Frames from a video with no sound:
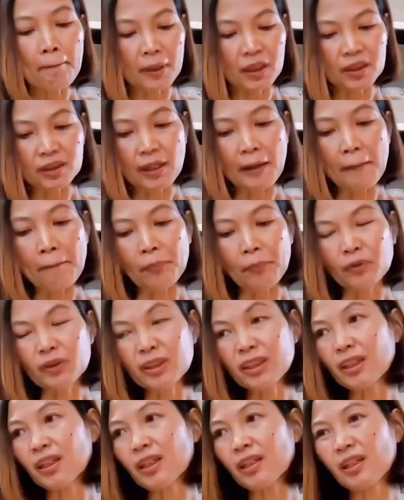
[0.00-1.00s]

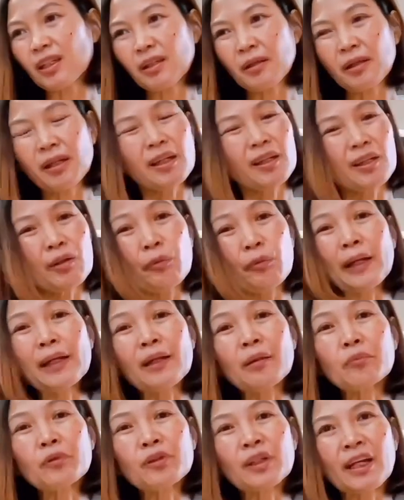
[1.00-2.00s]
Pagkatapos,
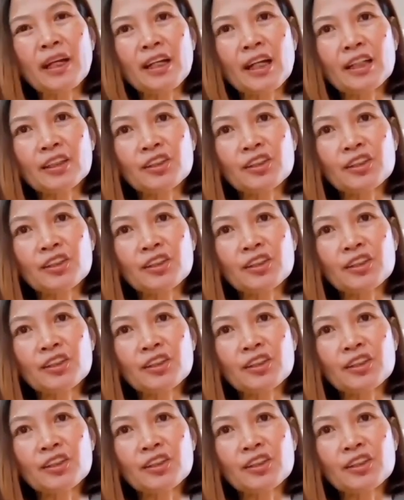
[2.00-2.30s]
iwanan muna